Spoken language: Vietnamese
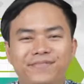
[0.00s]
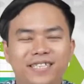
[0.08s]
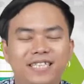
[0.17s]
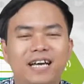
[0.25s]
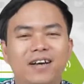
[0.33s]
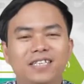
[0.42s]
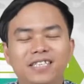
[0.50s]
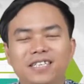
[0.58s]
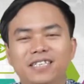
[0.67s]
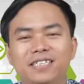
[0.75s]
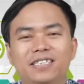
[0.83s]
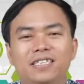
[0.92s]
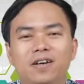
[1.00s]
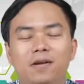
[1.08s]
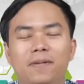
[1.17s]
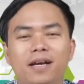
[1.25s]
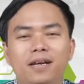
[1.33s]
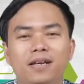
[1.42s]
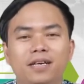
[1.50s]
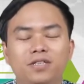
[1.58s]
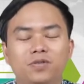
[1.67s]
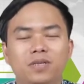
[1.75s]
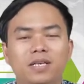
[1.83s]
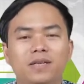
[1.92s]
Xin chào anh chị, xin chào các bạn. À,
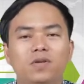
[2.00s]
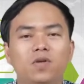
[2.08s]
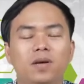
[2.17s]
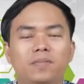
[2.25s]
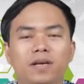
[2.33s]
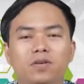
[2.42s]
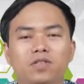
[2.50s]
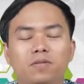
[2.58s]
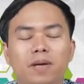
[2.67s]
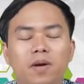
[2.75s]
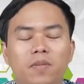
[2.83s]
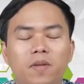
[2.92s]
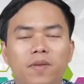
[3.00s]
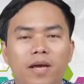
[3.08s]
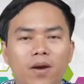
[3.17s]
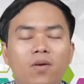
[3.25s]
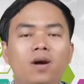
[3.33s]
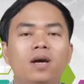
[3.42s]
chúng ta tiếp tục gặp nhau trong bài học tiếp theo.